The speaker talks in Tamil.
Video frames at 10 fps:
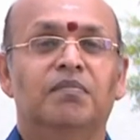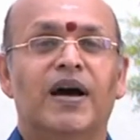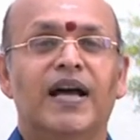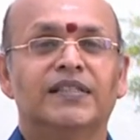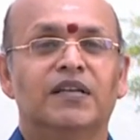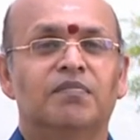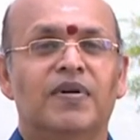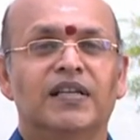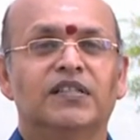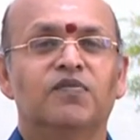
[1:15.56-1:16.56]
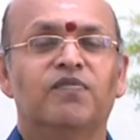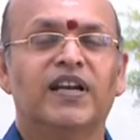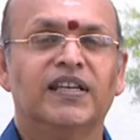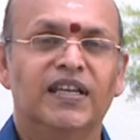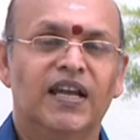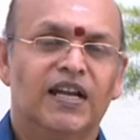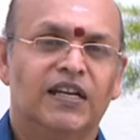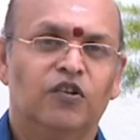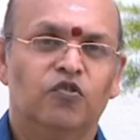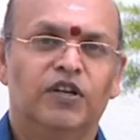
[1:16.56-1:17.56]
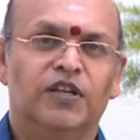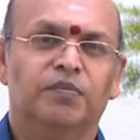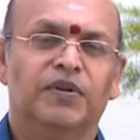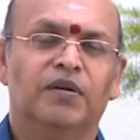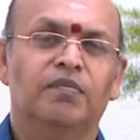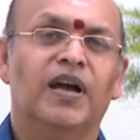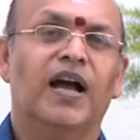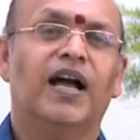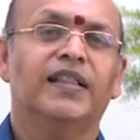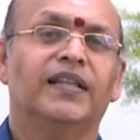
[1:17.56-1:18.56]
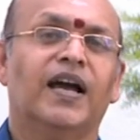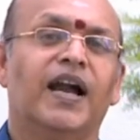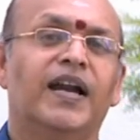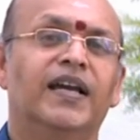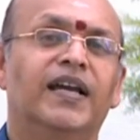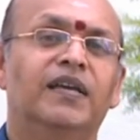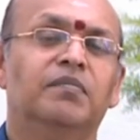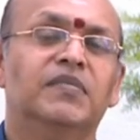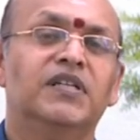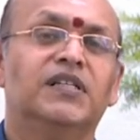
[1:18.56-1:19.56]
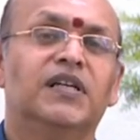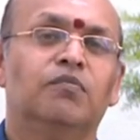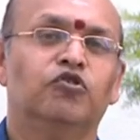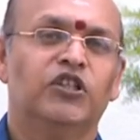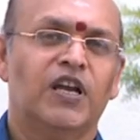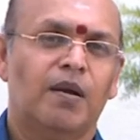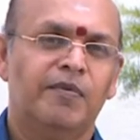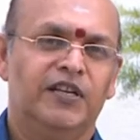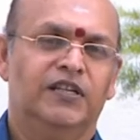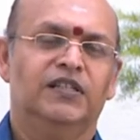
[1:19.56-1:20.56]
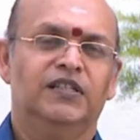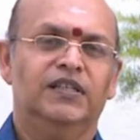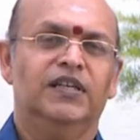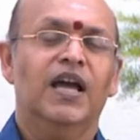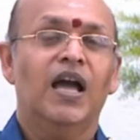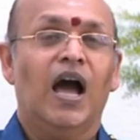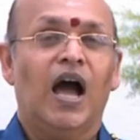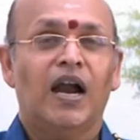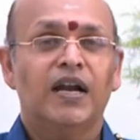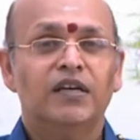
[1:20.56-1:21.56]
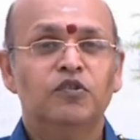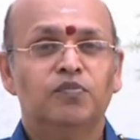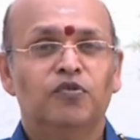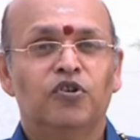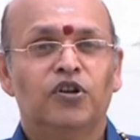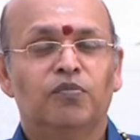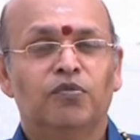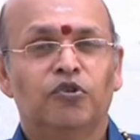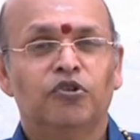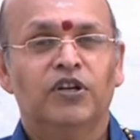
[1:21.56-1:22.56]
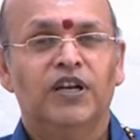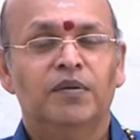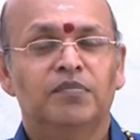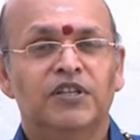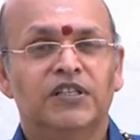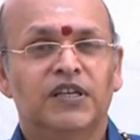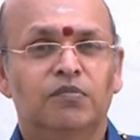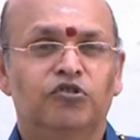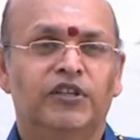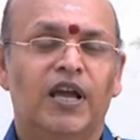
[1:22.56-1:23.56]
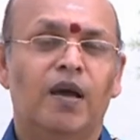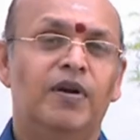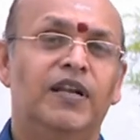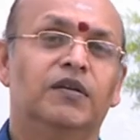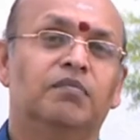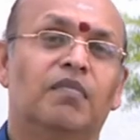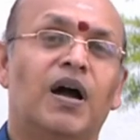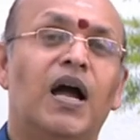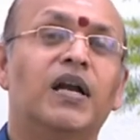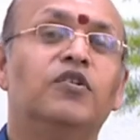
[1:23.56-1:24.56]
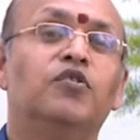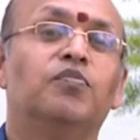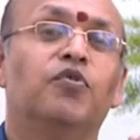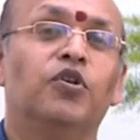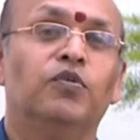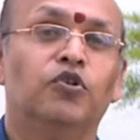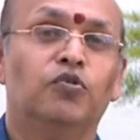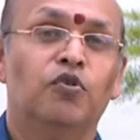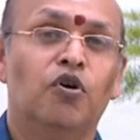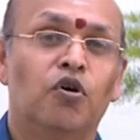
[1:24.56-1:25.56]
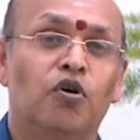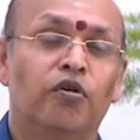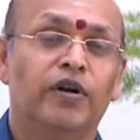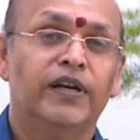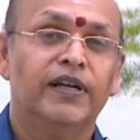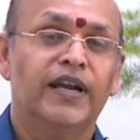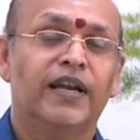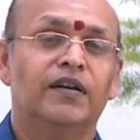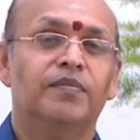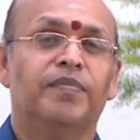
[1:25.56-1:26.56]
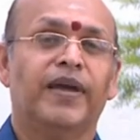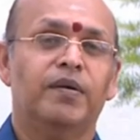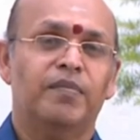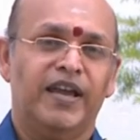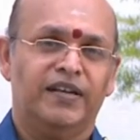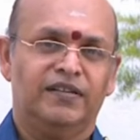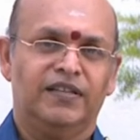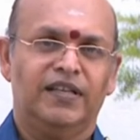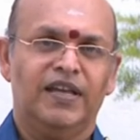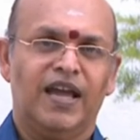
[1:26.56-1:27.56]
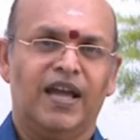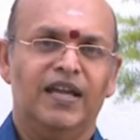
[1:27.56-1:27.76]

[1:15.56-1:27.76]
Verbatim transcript: மாதம் மாதம் வட்டியை கட்டி கொண்டு இருப்பினம் அந்த அடகை மீட்க முடியாமல் இருக்குது அடகு போன பொருட்களை மீட்க முடியாமல் இது மாண்டு போய்விடுமோ என்று எனக்கு பயமாக இருக்குது ஐயா